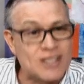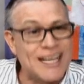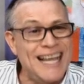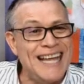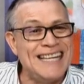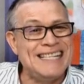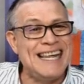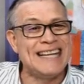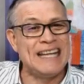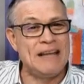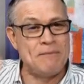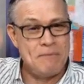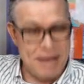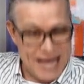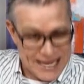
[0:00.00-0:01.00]
que es la
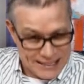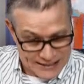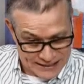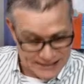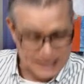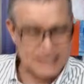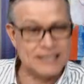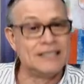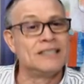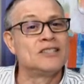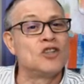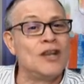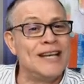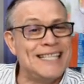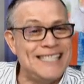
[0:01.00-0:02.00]
que más
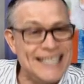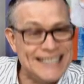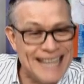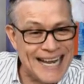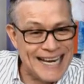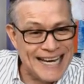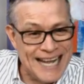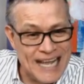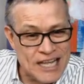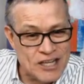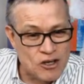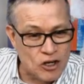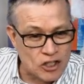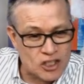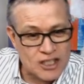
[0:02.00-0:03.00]
solicitan
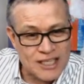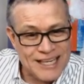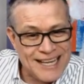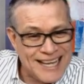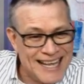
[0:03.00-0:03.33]
ellos,